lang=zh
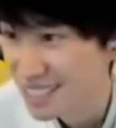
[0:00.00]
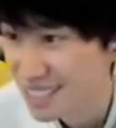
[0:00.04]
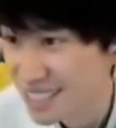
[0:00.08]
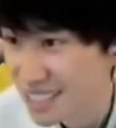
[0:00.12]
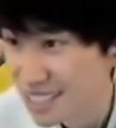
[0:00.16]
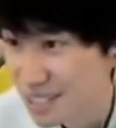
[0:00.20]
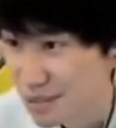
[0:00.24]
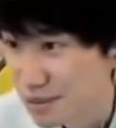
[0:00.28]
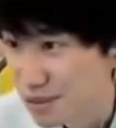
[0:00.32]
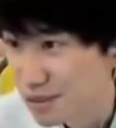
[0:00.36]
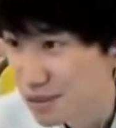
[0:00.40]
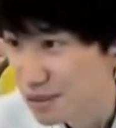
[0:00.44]

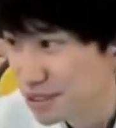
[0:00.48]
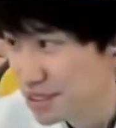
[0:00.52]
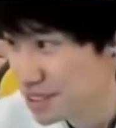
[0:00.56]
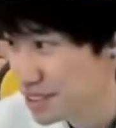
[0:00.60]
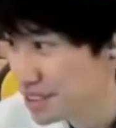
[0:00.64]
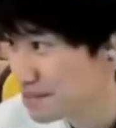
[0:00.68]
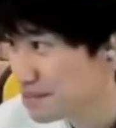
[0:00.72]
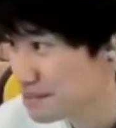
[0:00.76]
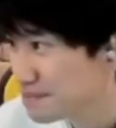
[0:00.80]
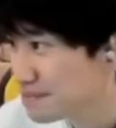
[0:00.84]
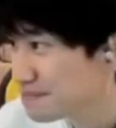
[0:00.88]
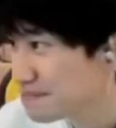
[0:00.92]
怎么说
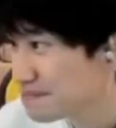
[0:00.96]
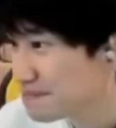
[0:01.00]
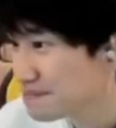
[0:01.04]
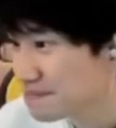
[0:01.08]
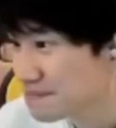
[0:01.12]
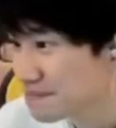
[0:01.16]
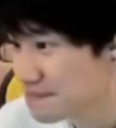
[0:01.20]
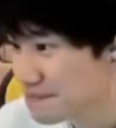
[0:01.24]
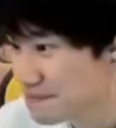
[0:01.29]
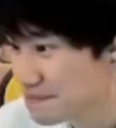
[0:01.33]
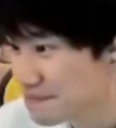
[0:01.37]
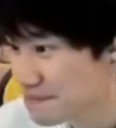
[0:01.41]
呢？
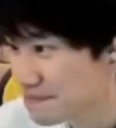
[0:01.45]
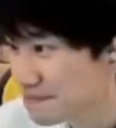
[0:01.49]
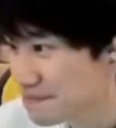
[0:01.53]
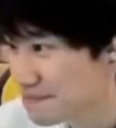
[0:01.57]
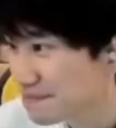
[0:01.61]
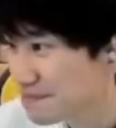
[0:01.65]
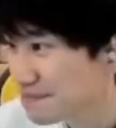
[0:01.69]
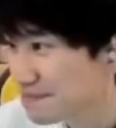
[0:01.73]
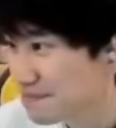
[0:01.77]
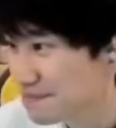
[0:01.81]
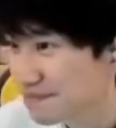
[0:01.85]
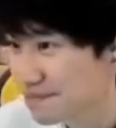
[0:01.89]

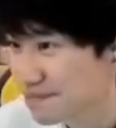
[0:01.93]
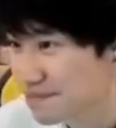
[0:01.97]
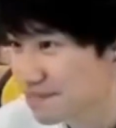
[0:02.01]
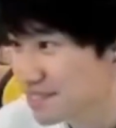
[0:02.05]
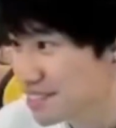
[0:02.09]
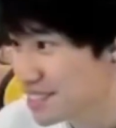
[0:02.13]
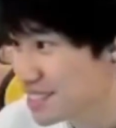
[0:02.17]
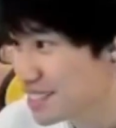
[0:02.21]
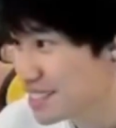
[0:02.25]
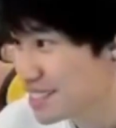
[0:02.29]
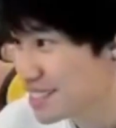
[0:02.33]
嗯，